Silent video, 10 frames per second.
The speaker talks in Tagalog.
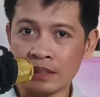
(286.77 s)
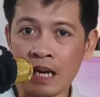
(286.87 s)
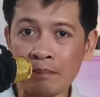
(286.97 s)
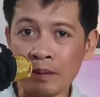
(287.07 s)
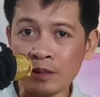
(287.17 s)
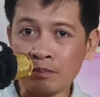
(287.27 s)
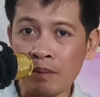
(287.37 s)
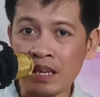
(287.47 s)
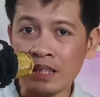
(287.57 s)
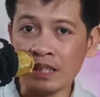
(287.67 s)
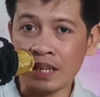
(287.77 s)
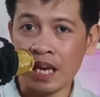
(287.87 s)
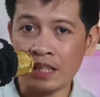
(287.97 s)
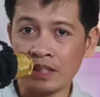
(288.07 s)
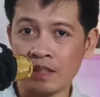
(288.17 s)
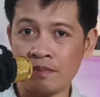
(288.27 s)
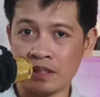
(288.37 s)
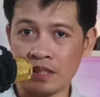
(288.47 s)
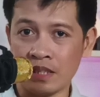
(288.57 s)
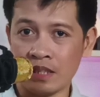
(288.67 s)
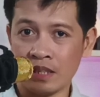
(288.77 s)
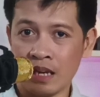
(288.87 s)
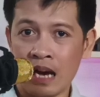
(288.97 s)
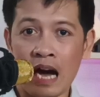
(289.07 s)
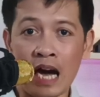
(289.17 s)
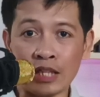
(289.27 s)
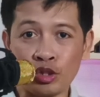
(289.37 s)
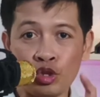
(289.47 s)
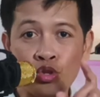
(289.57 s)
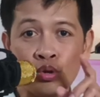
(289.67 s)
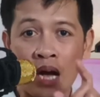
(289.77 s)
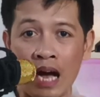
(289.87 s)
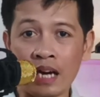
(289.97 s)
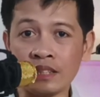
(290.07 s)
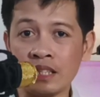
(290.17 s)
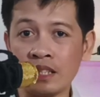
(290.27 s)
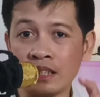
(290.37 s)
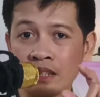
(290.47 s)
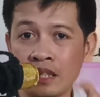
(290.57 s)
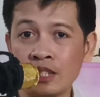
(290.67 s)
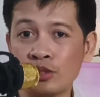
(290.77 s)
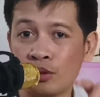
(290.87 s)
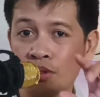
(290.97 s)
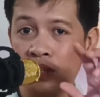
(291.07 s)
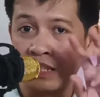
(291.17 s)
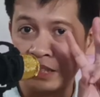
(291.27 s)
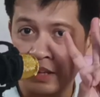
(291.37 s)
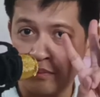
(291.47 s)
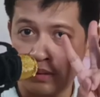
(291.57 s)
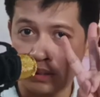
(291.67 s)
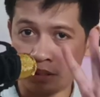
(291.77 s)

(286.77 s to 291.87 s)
dapat may creativity. At yun yung ating reason number